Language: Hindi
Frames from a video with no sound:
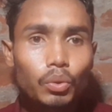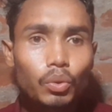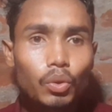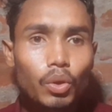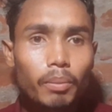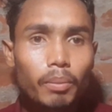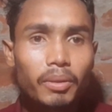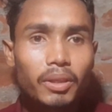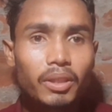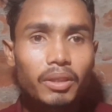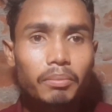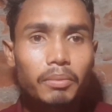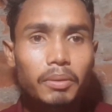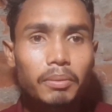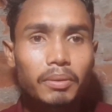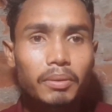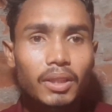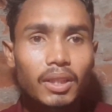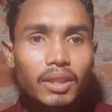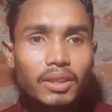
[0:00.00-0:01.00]
कमेंट में
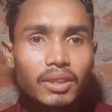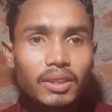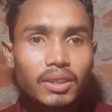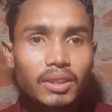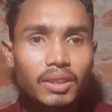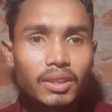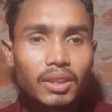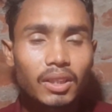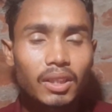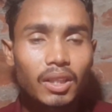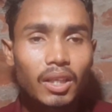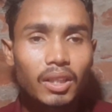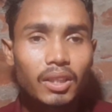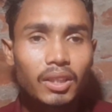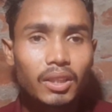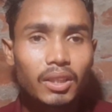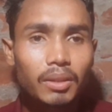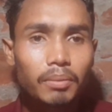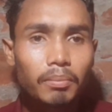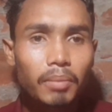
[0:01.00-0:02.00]
बता दीजिएगा
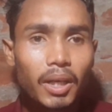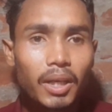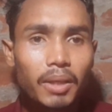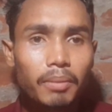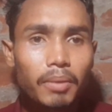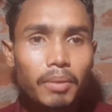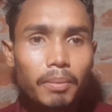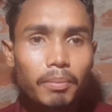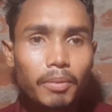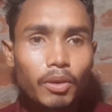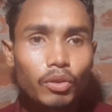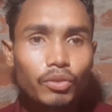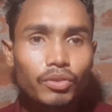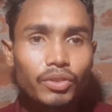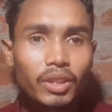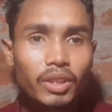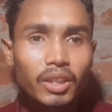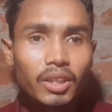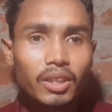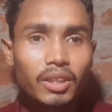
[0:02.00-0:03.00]
कि भाई मैं अपना
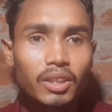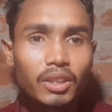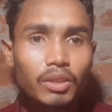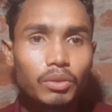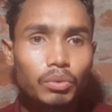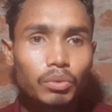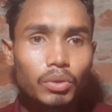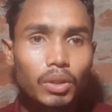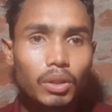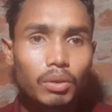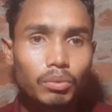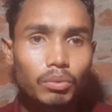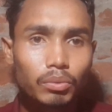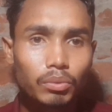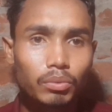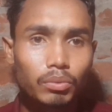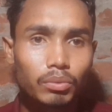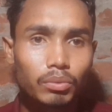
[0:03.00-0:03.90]
सेंटर देख चुका हूँ